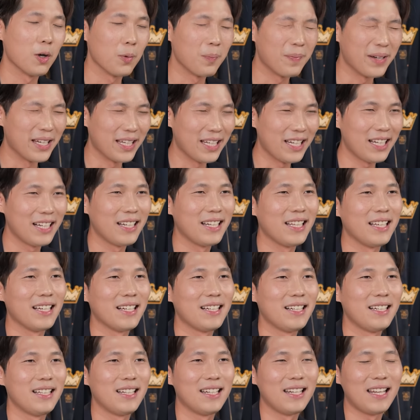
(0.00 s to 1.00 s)
well-being ดี
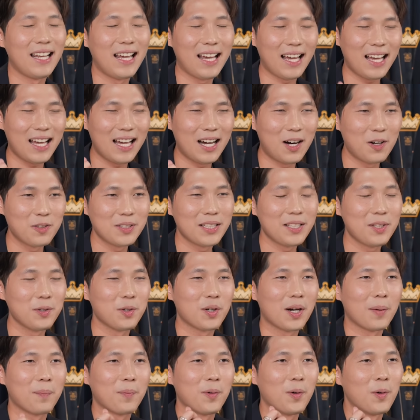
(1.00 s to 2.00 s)
ขึ้นและเขาจะอ
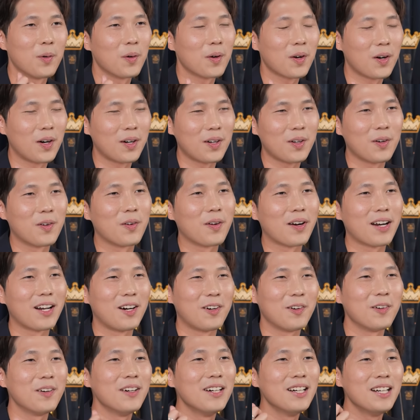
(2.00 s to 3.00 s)
ยู่กับองค์กรของ
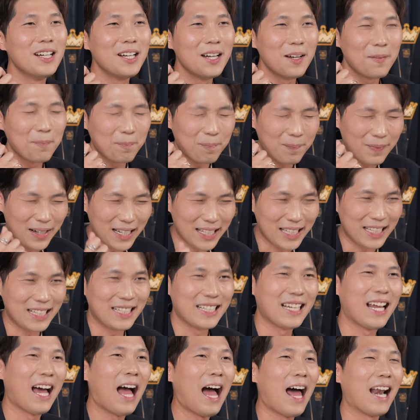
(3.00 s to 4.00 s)
เราไปอี
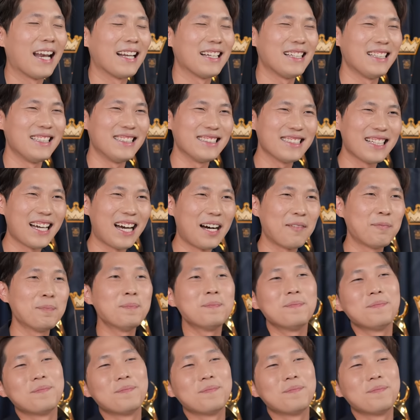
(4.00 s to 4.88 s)
กนานขึ้นครับ